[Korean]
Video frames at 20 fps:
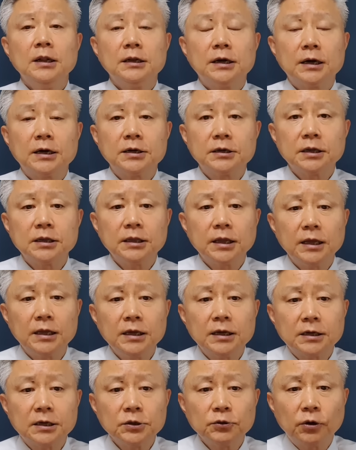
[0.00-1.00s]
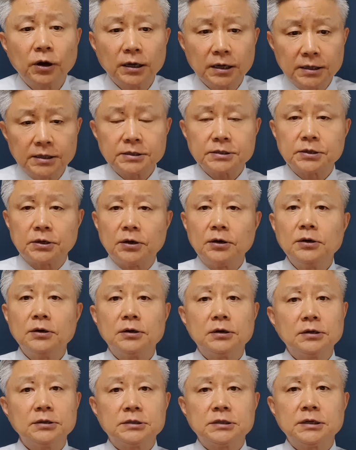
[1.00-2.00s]
자, 그런데 이 건과 관련해서
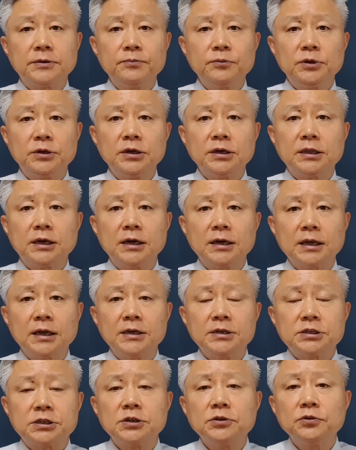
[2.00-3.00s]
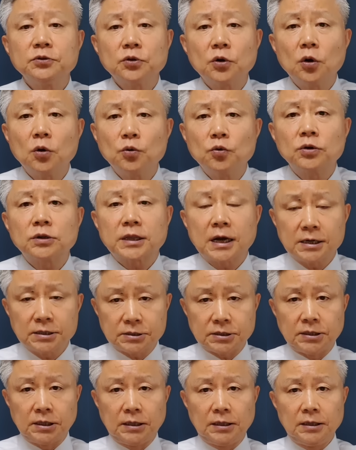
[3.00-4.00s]
어, 지금 여당의 신동욱
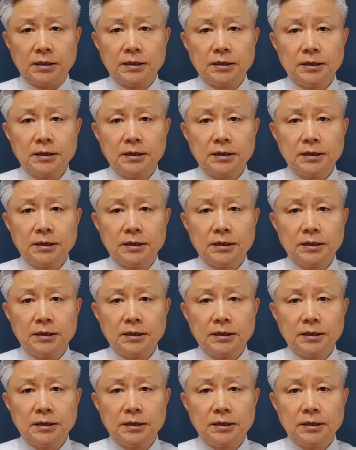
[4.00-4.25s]
당선인.